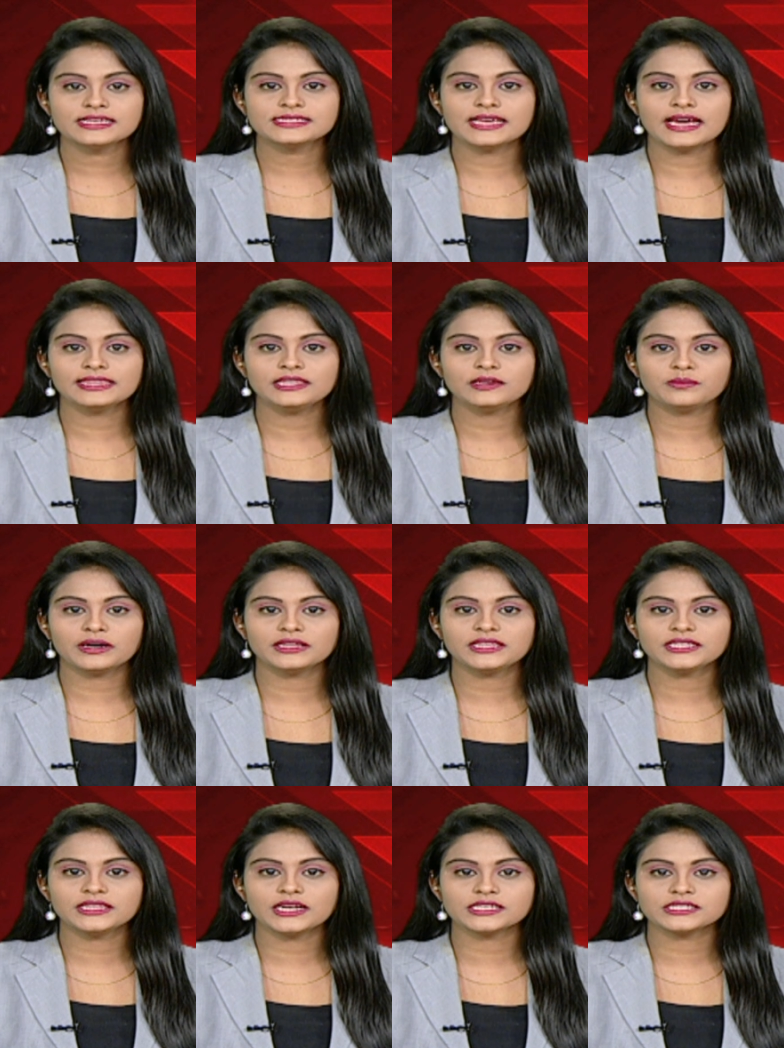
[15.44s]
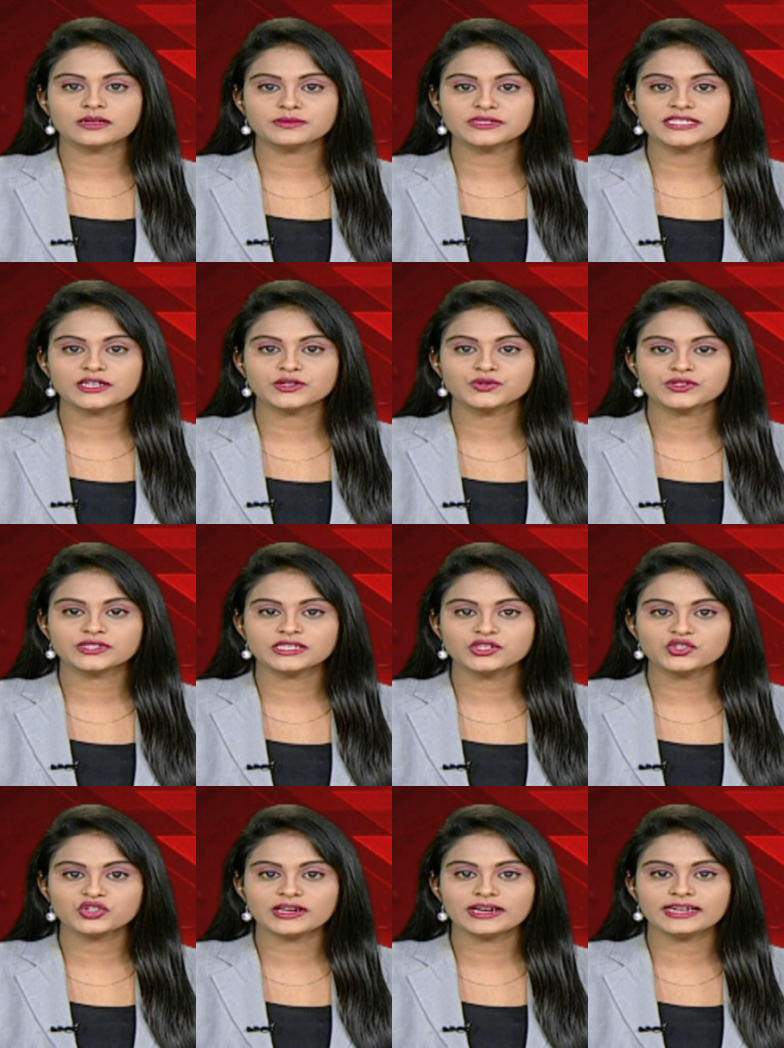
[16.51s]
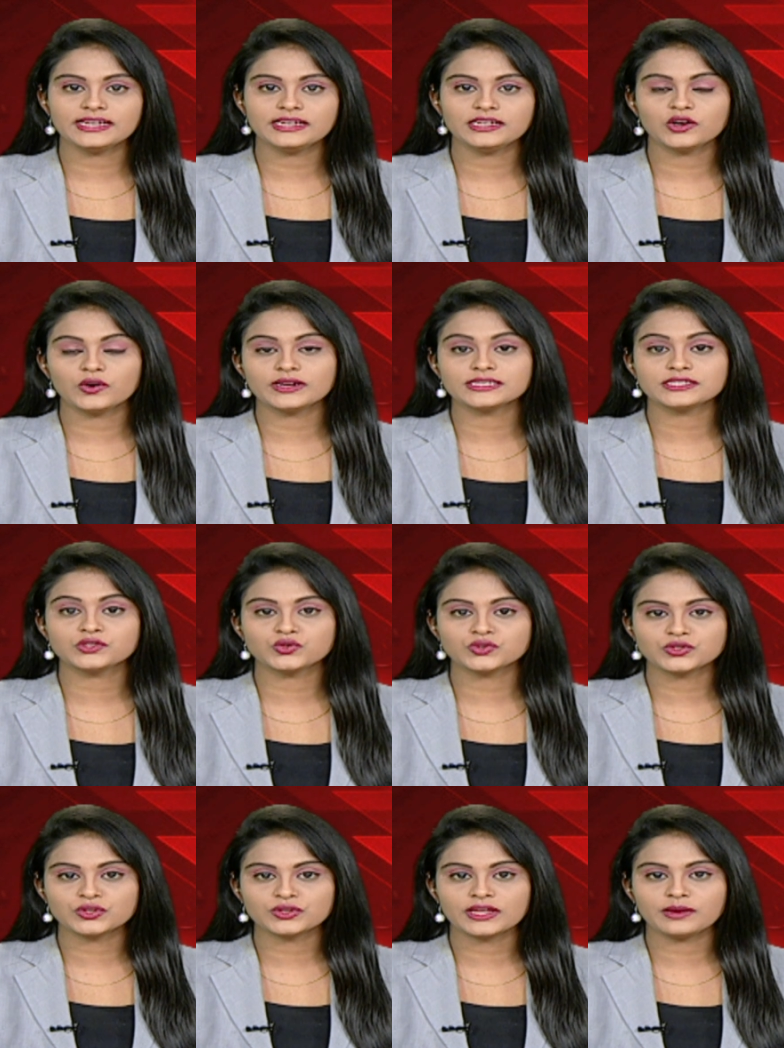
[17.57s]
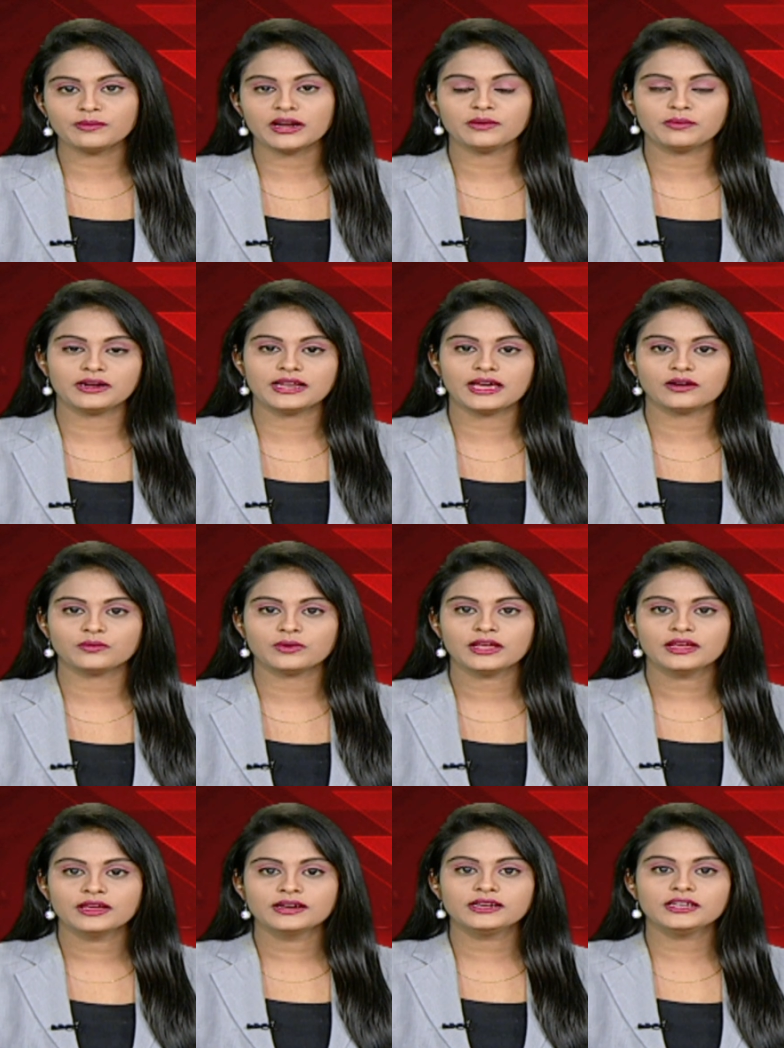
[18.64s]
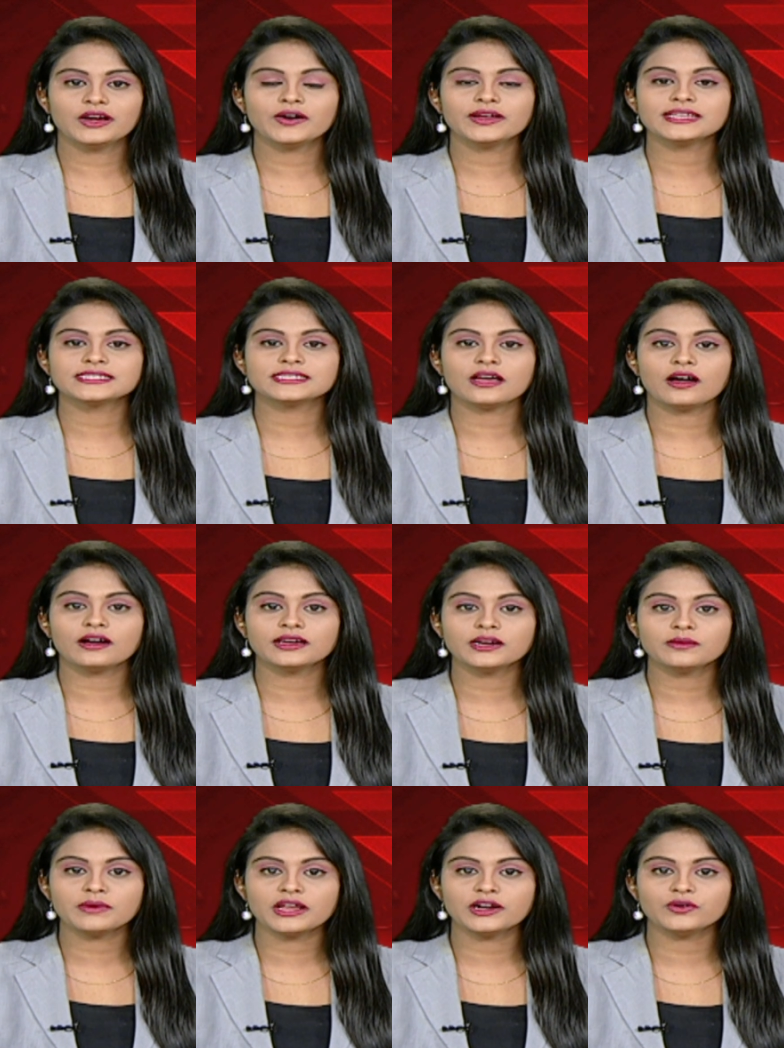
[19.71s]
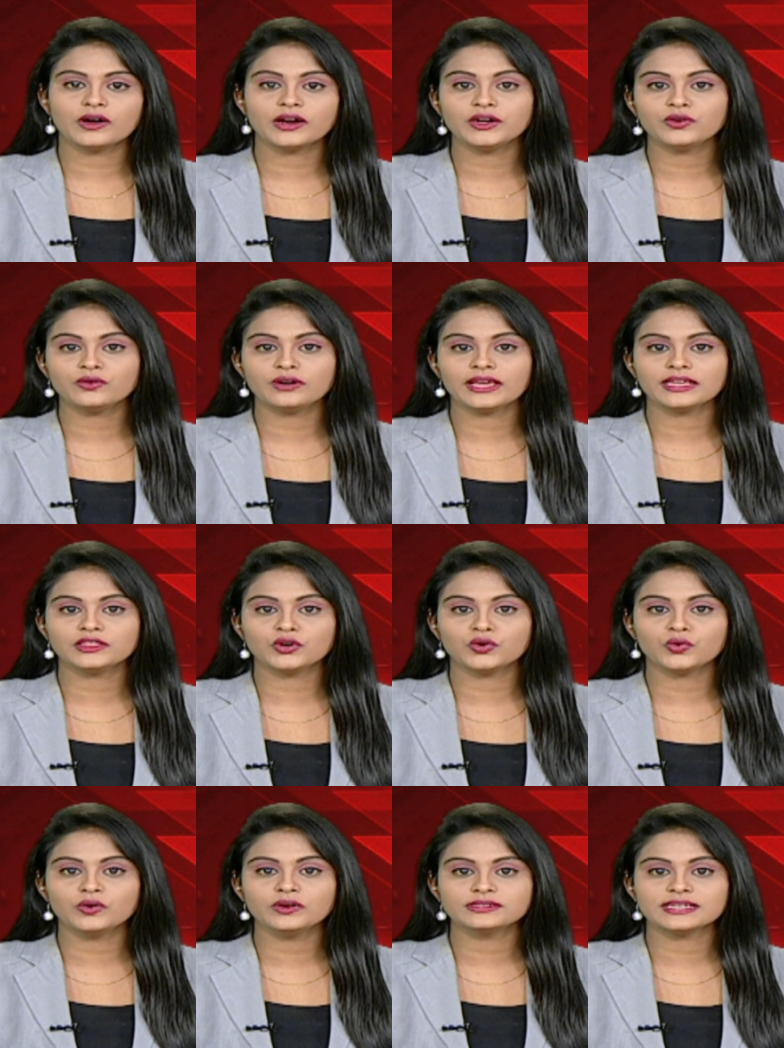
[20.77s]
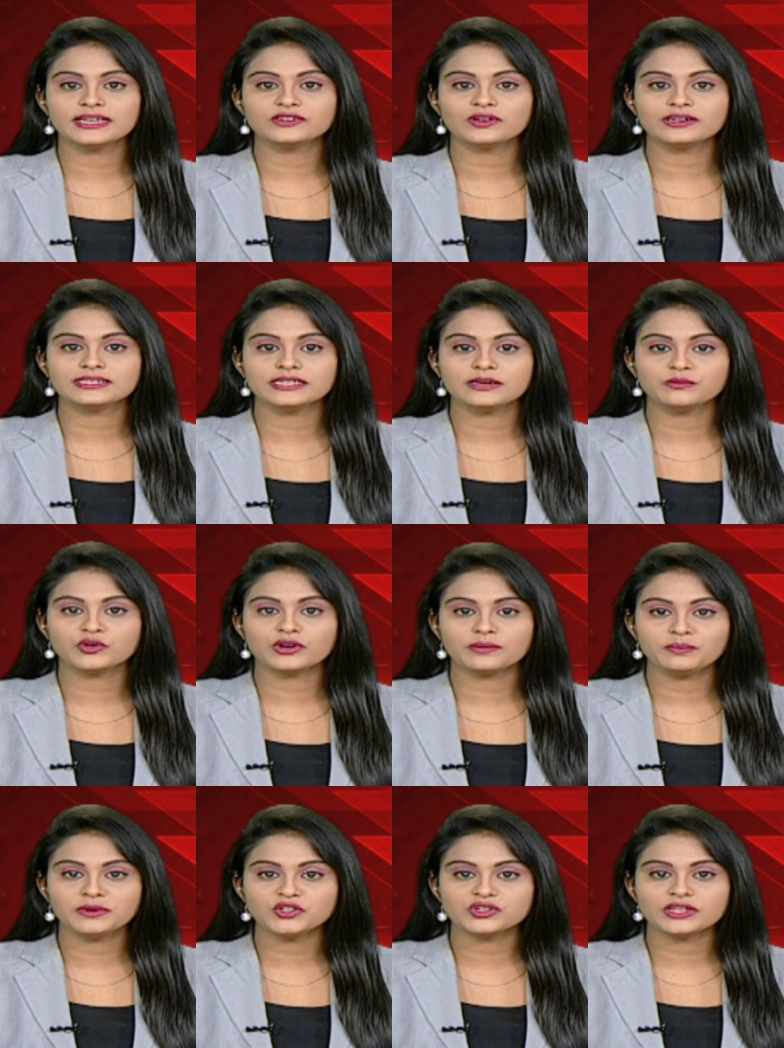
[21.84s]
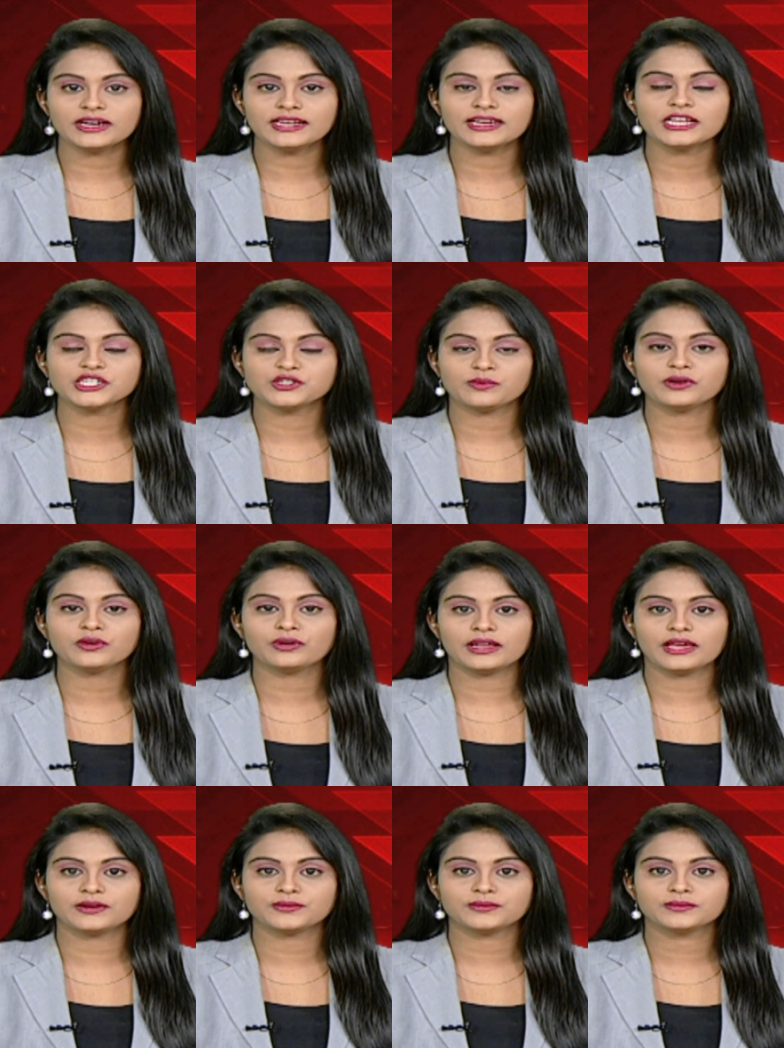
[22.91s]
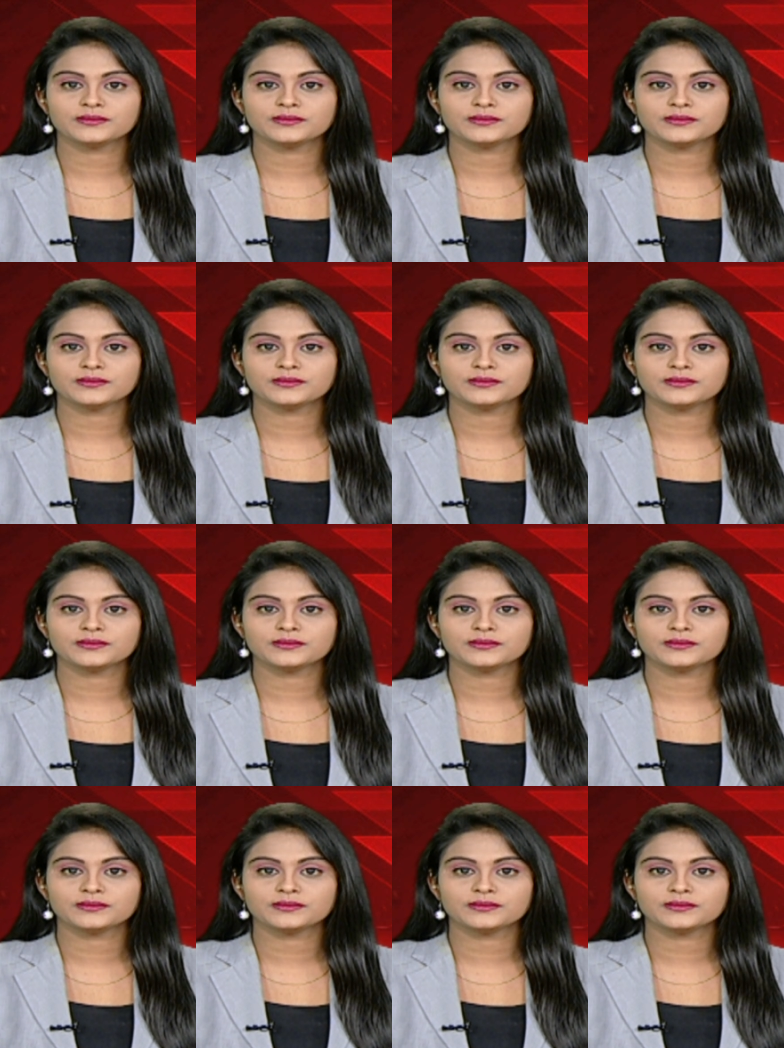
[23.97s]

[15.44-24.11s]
శాంతి భద్రతల సమస్యలు సృష్టించాలని టీఆర్ఎస్ చూస్తుందని మండిపడ్డారు టీఆర్ఎస్ అక్రమాలను అడ్డుకునేందుకు సెంట్రల్ టీంను రప్పించాలని లక్ష్మణ్ కోరారు